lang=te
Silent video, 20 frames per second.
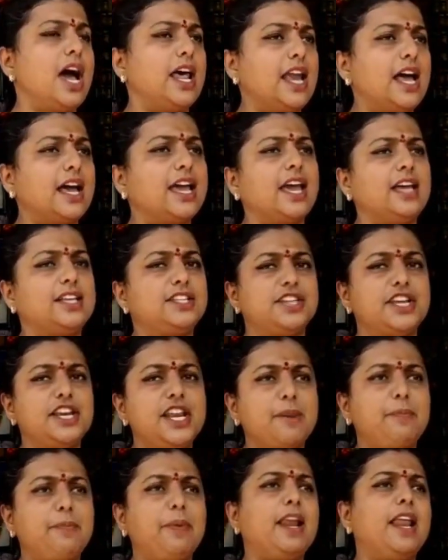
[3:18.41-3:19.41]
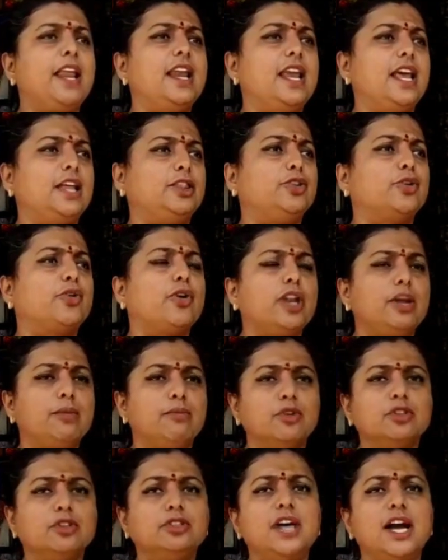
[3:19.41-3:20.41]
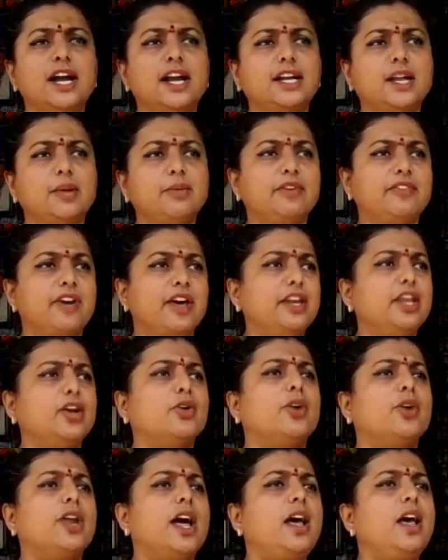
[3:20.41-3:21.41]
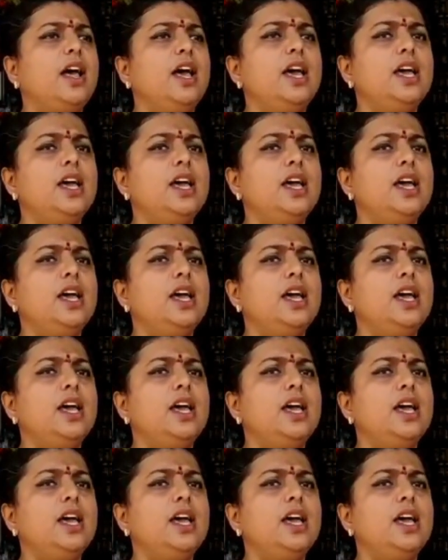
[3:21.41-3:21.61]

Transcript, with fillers: అలాగే చిన్నపిల్లల్ని ఎత్తుకొని ముద్దాడటం ఇవన్నీ కూడా